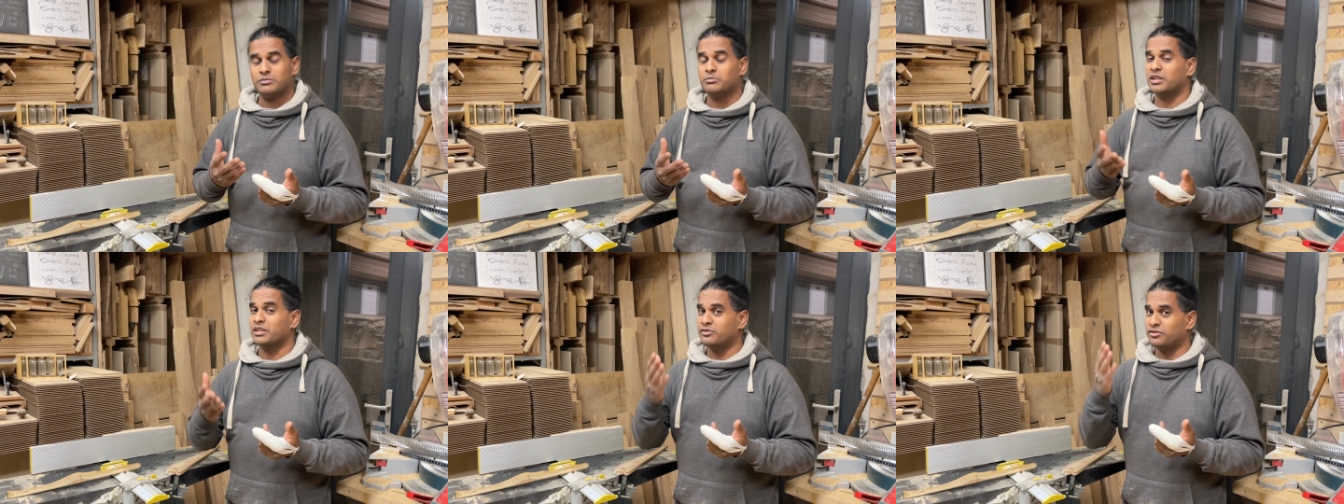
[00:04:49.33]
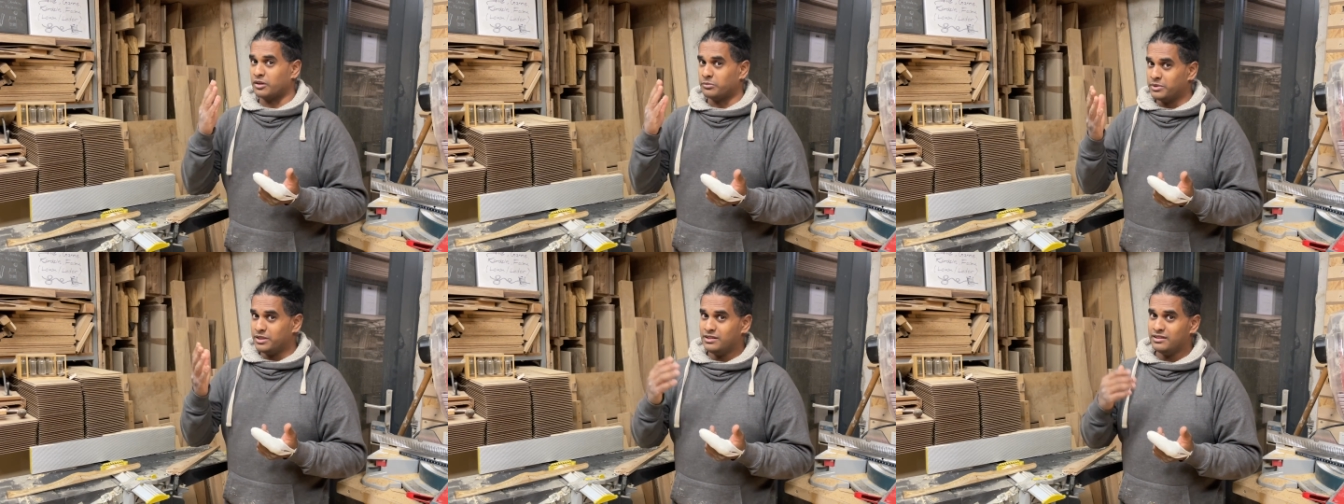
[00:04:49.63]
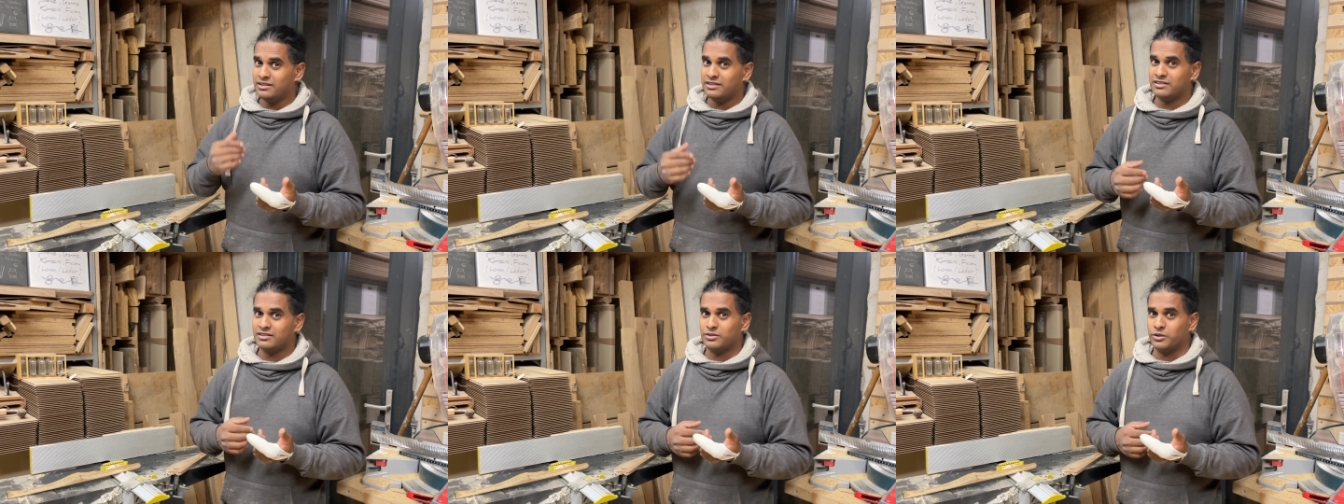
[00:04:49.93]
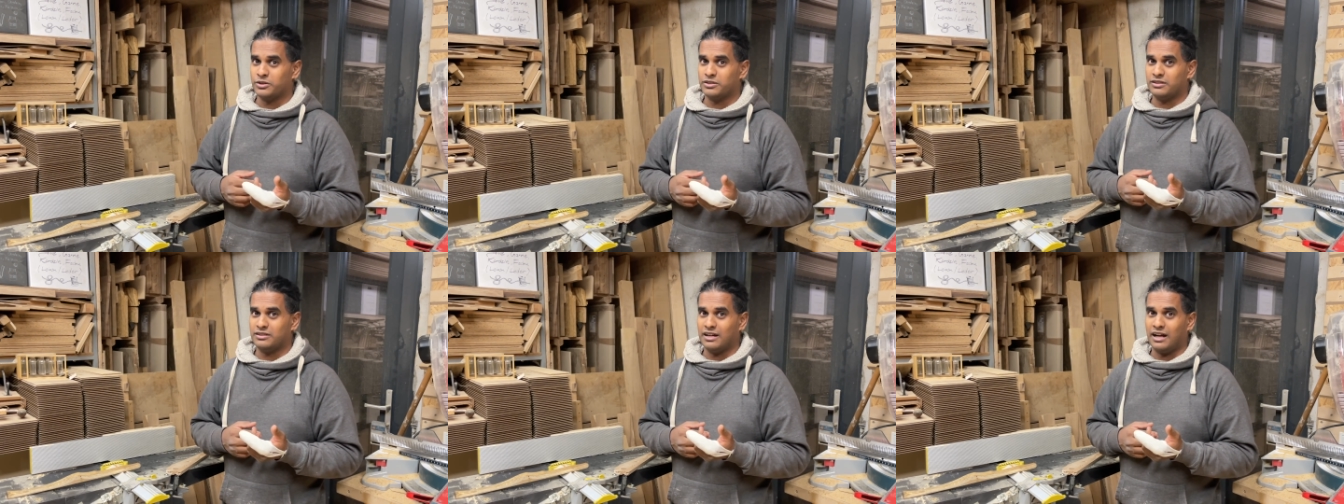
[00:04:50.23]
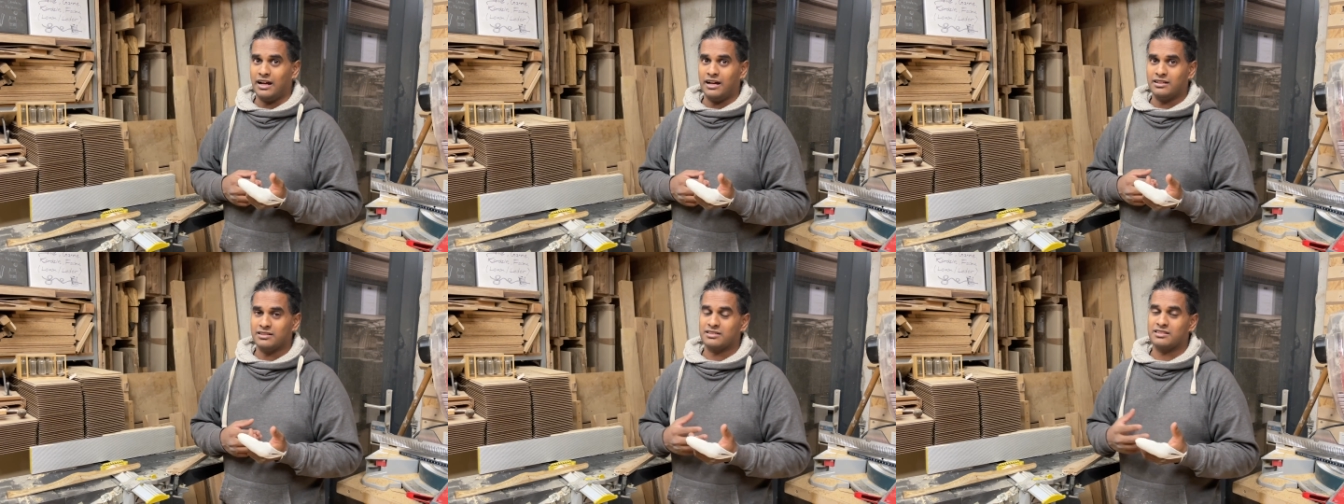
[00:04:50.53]
Meine Familie ist heute
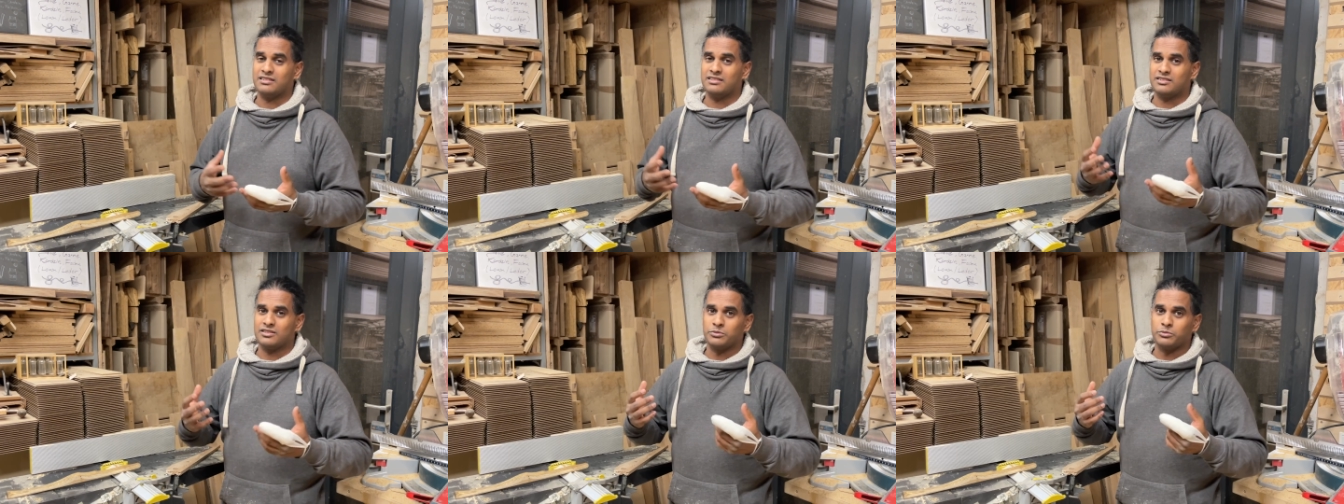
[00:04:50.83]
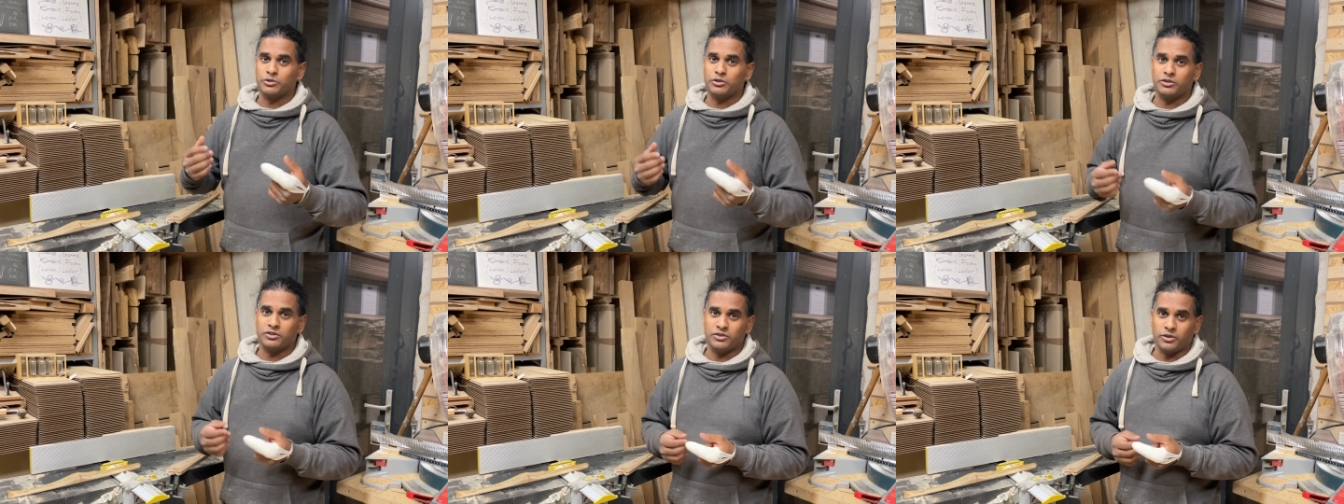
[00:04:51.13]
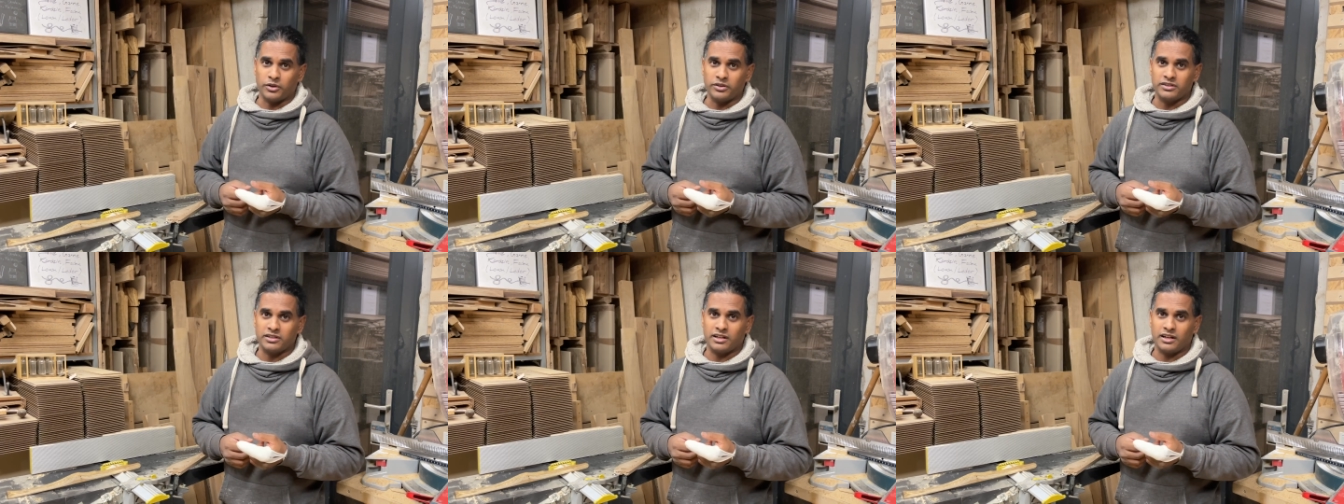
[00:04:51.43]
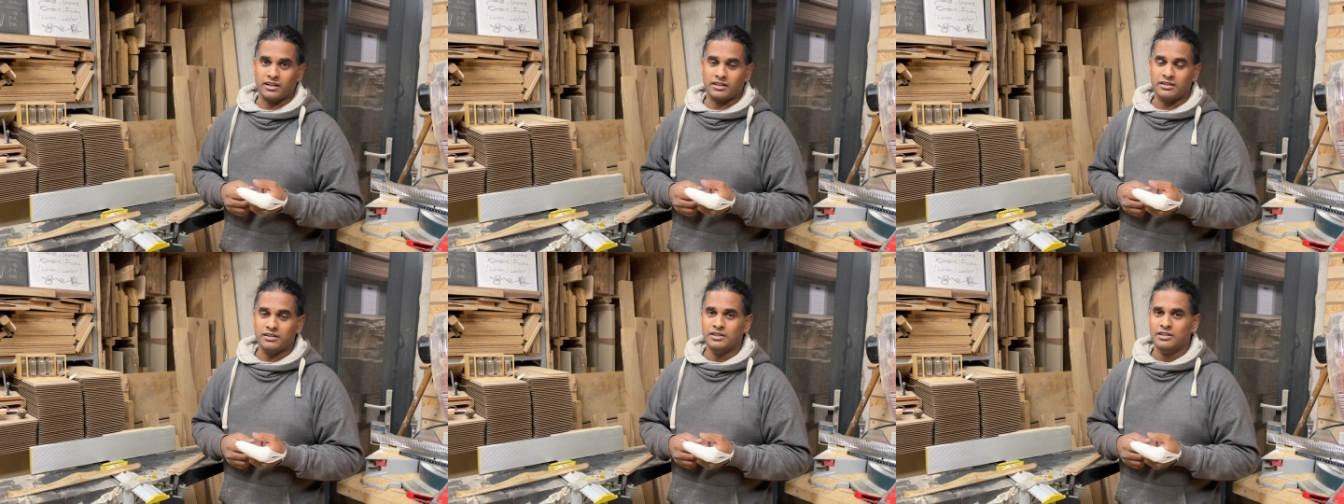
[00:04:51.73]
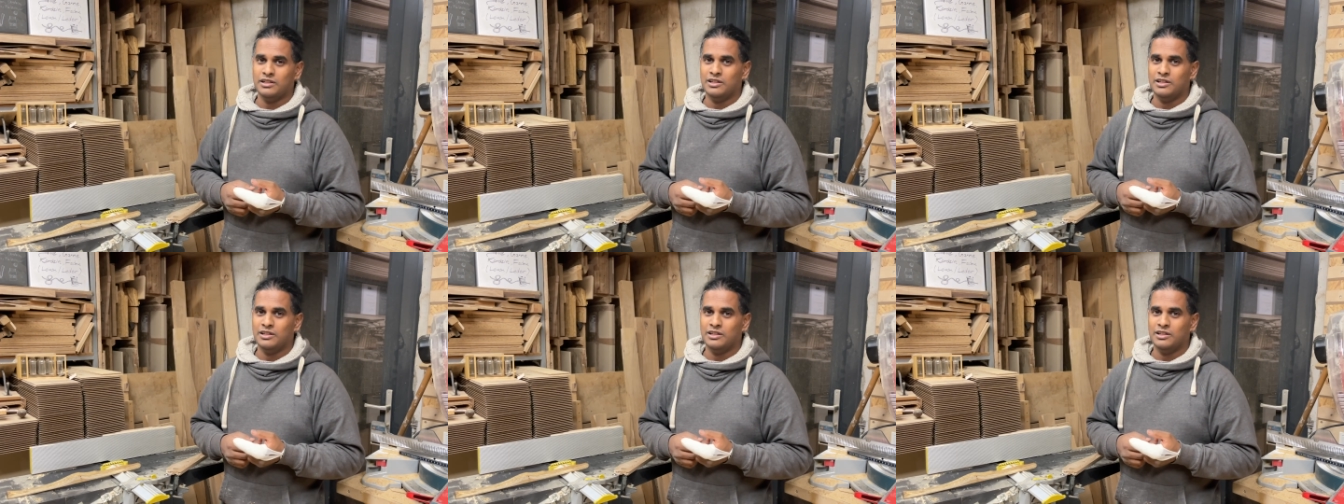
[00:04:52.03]
da, es ist zum Glück Sonntag